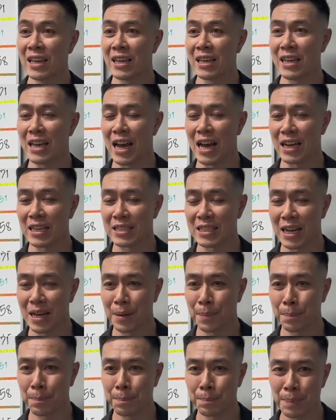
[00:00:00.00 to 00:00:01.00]
อยากจะ
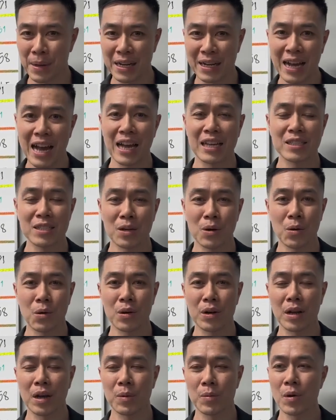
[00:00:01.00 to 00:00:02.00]
เป็นใครสักค
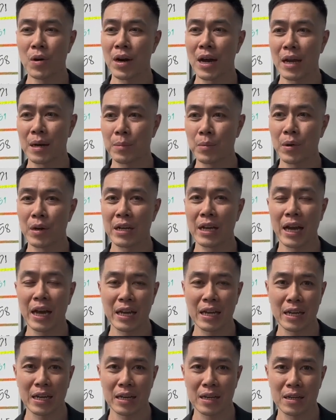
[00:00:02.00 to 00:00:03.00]
นในวงการบอยไทย
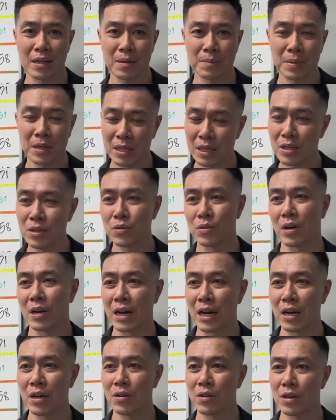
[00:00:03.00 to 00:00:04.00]
มันขึ้นอยู่กับ
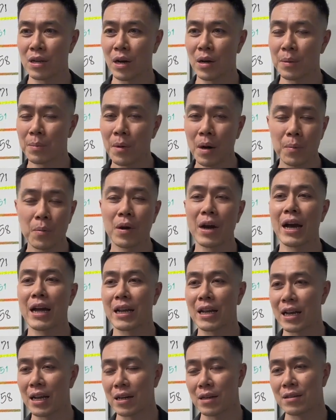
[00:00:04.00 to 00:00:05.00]
เขาเราให้มอบโอกาส
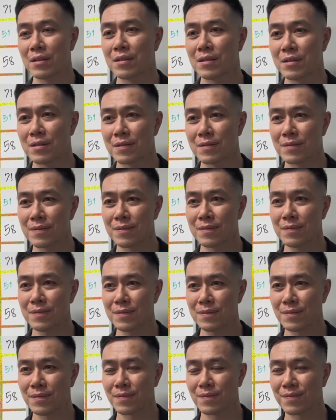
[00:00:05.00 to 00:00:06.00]
ให้เราวันที่ไม่
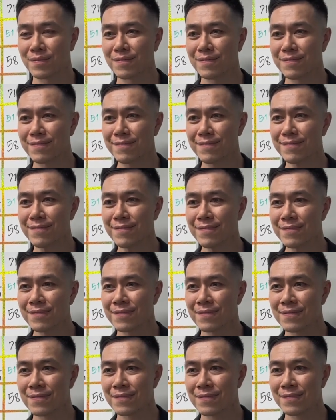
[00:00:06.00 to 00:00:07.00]
ชิดนี่น้ำหนักของน้องแอน
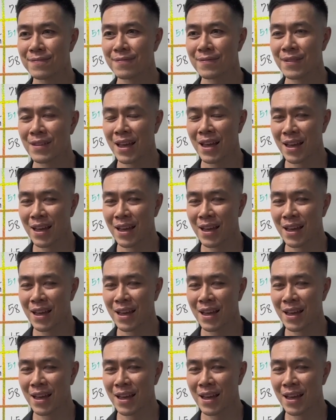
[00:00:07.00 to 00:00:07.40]
นี่ถึงยังไง